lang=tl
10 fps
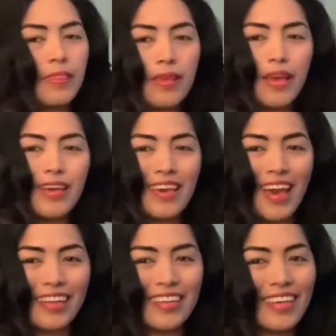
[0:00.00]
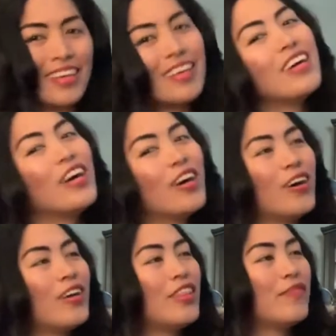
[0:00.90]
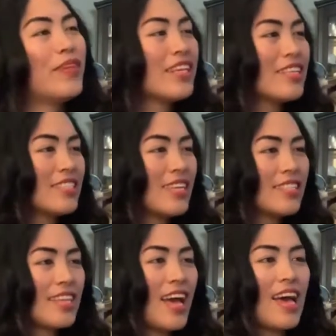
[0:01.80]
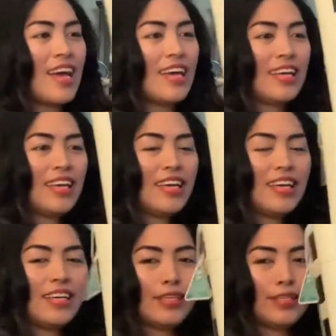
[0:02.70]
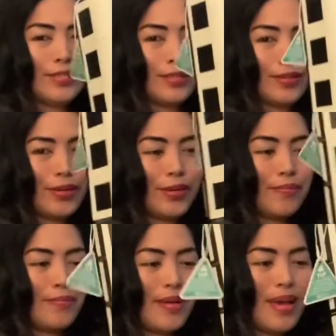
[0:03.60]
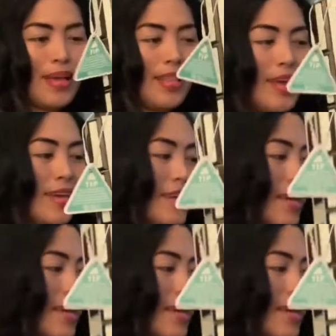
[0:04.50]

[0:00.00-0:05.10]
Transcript: Ayan. Balik na siya sa normal. Ayan.